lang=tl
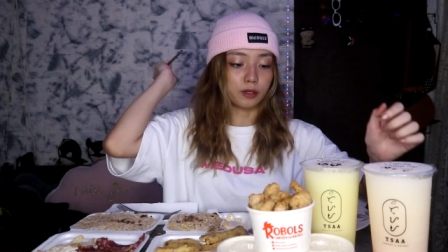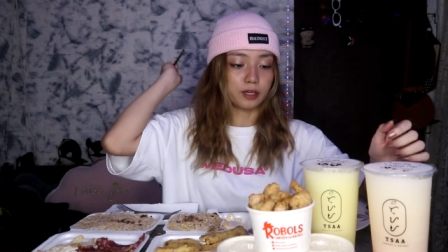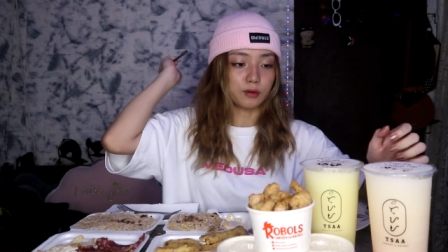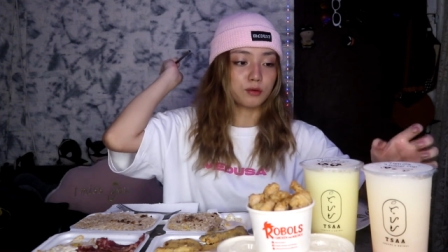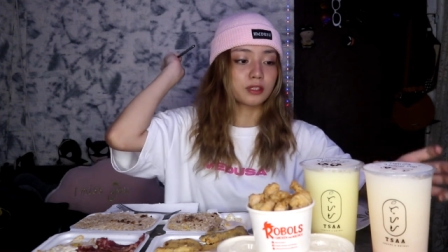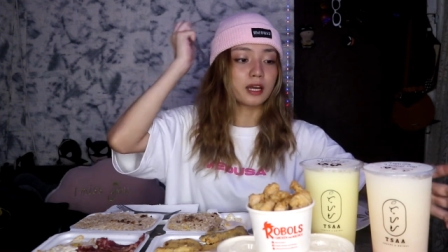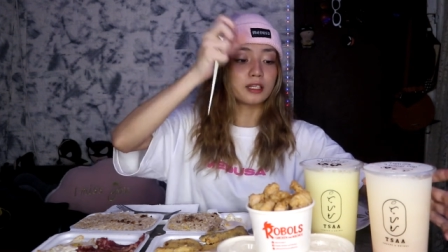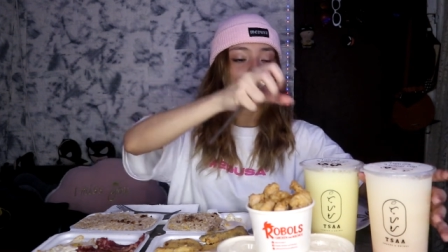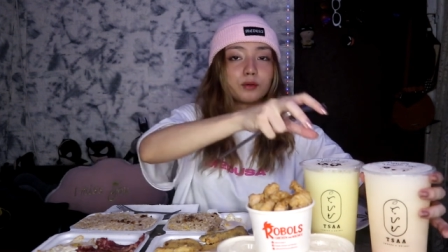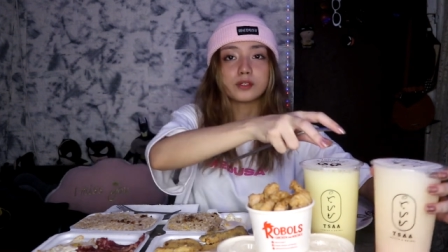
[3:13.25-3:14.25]
Okay, yung
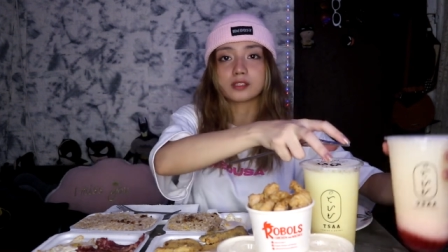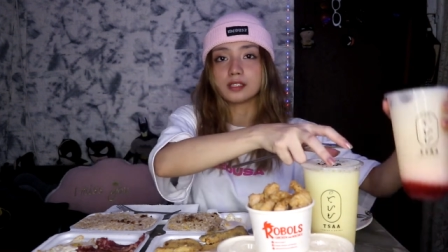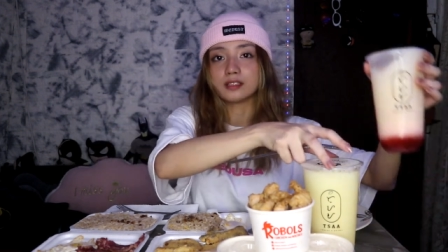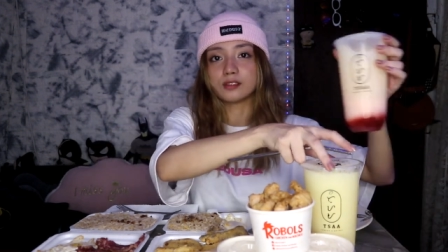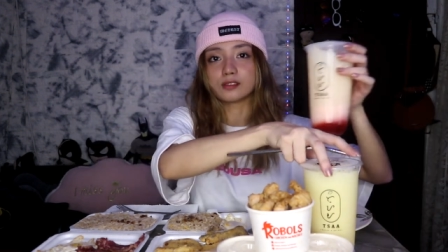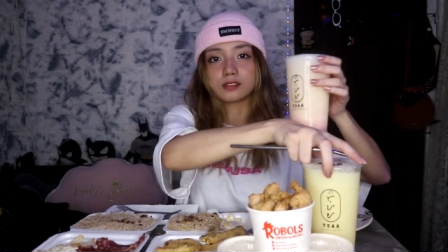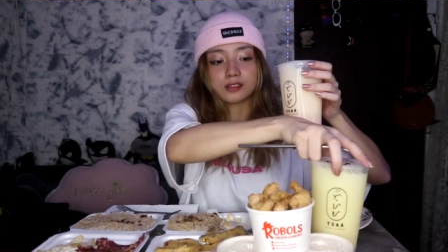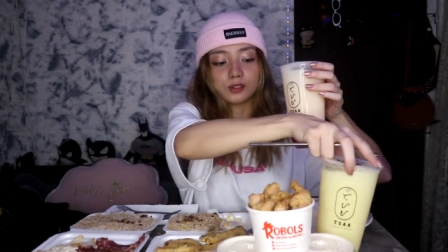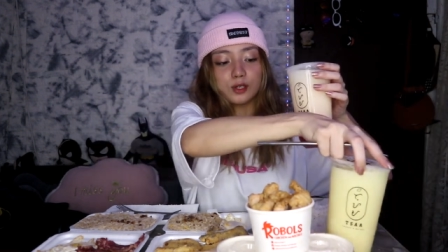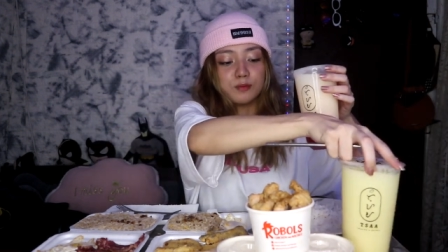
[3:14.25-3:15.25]
unahin ko is itong
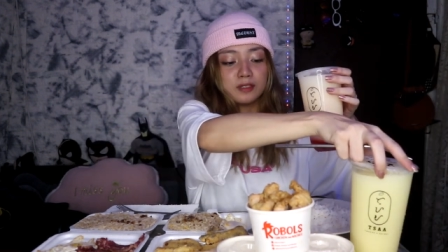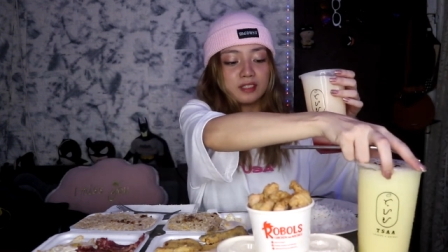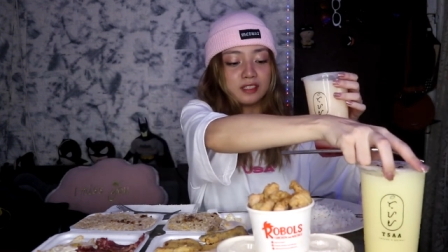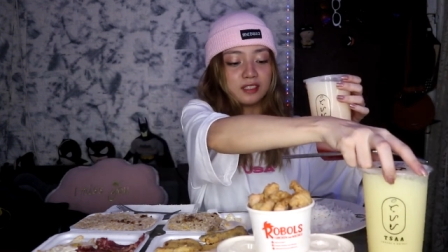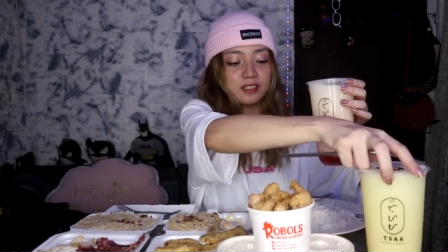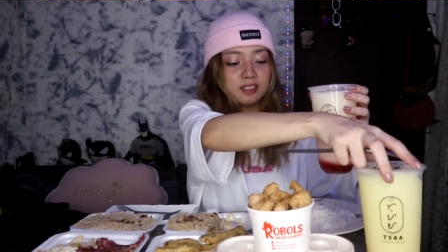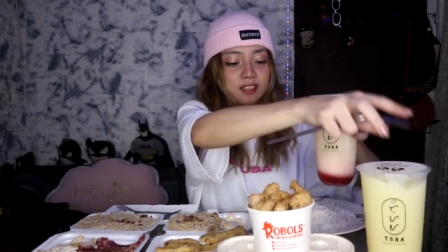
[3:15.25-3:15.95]
strawberry.